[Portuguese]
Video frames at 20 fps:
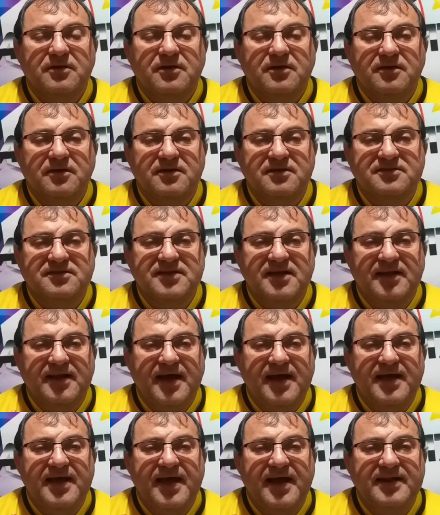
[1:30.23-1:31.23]
que
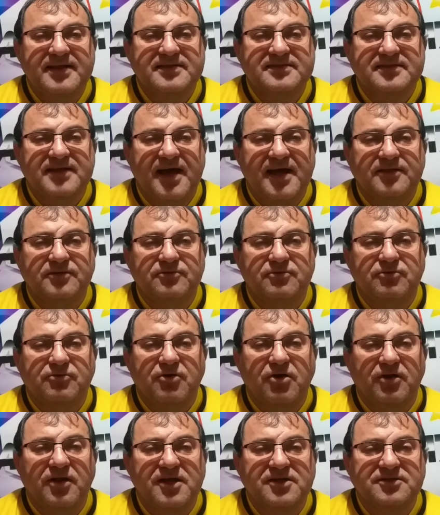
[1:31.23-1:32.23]
será realizado no
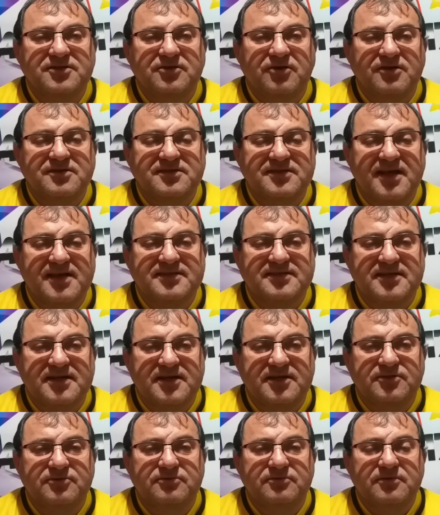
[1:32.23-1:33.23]
Colégio
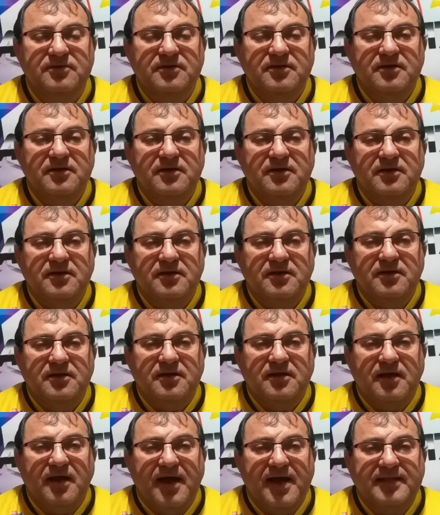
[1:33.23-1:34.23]
Diocesano
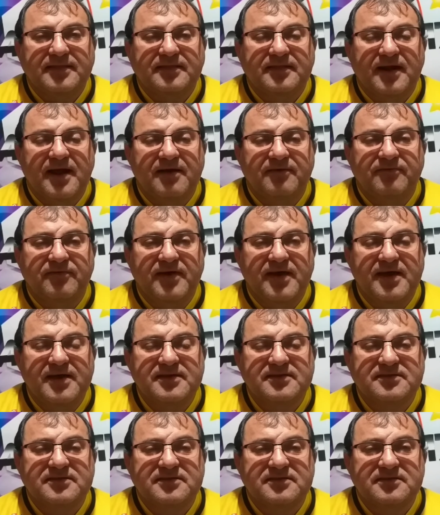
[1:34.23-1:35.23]

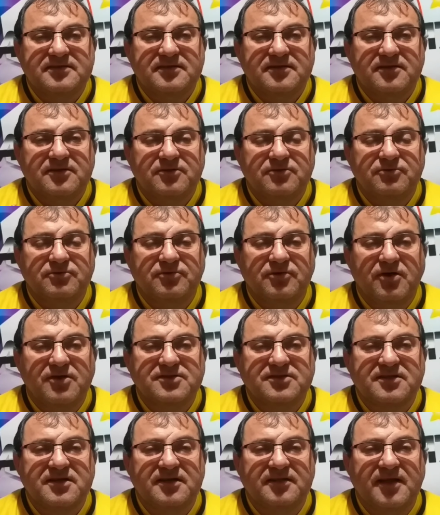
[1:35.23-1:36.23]
através do
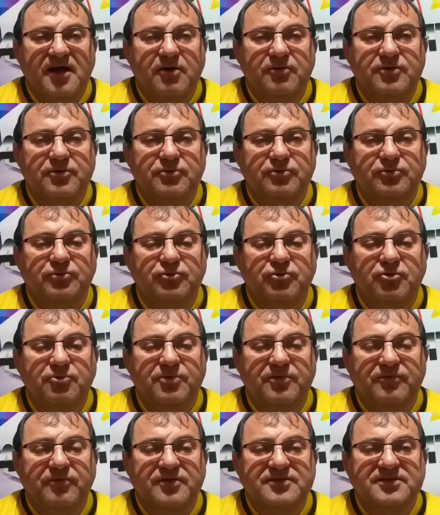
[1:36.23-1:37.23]
nosso canal
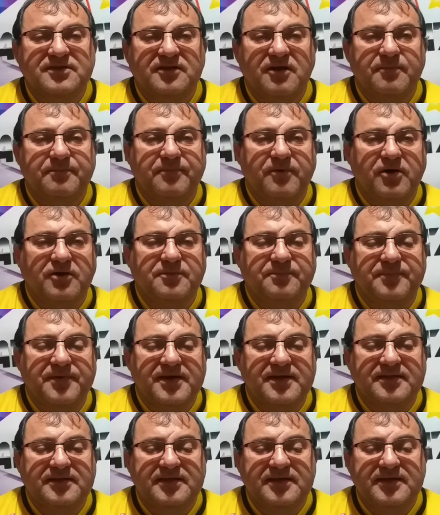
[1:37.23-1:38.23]
YouTube. Você não pode
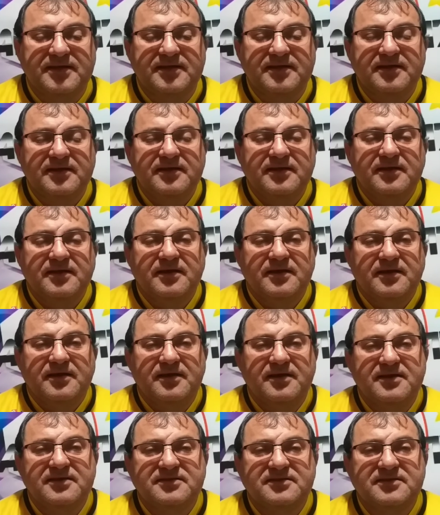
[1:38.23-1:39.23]
perder
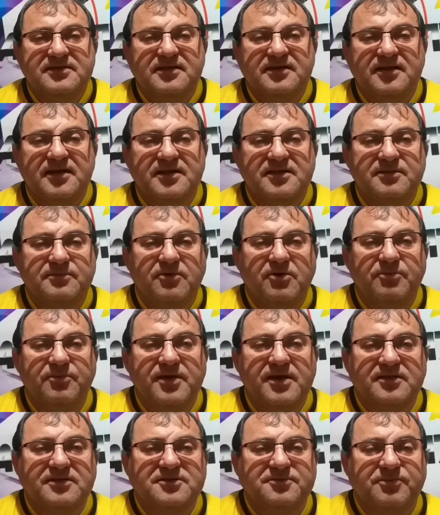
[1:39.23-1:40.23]
esse grande
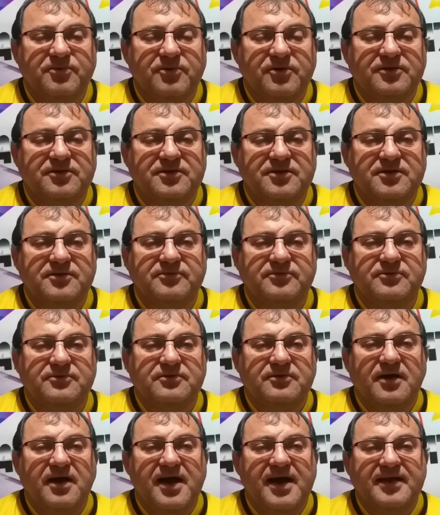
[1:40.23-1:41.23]
momento
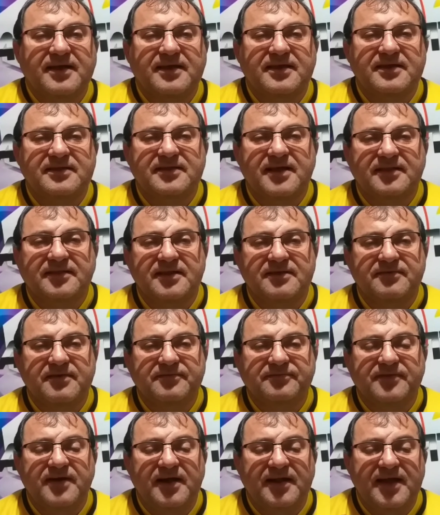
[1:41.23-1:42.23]
esportivo aqui na TV
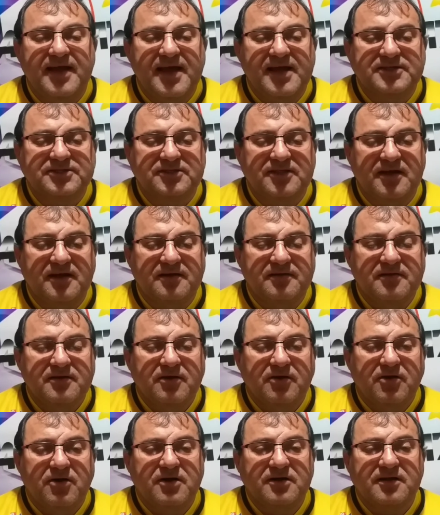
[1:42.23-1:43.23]
Floresta.
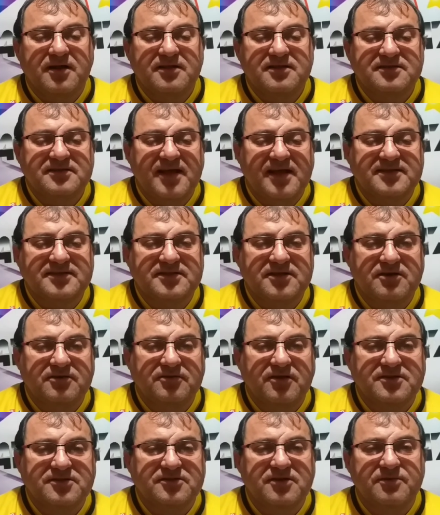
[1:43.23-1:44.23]
Organização
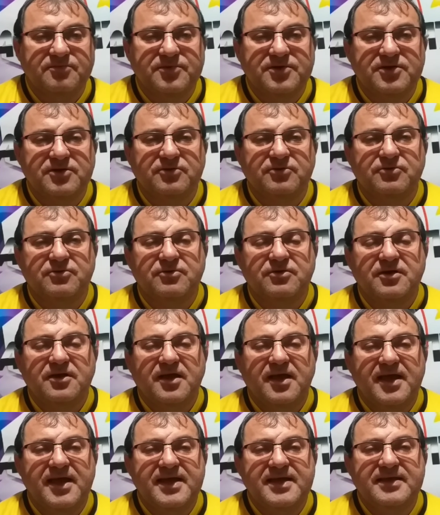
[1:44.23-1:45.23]
nosso amigo
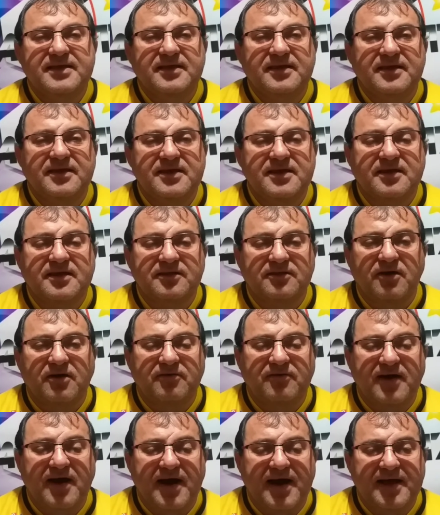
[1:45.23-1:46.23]
Henrique
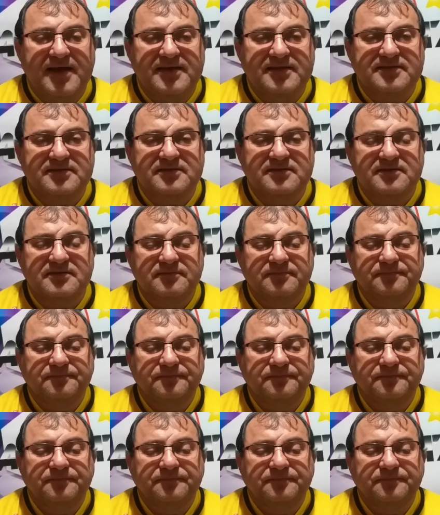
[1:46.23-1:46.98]
Novaes.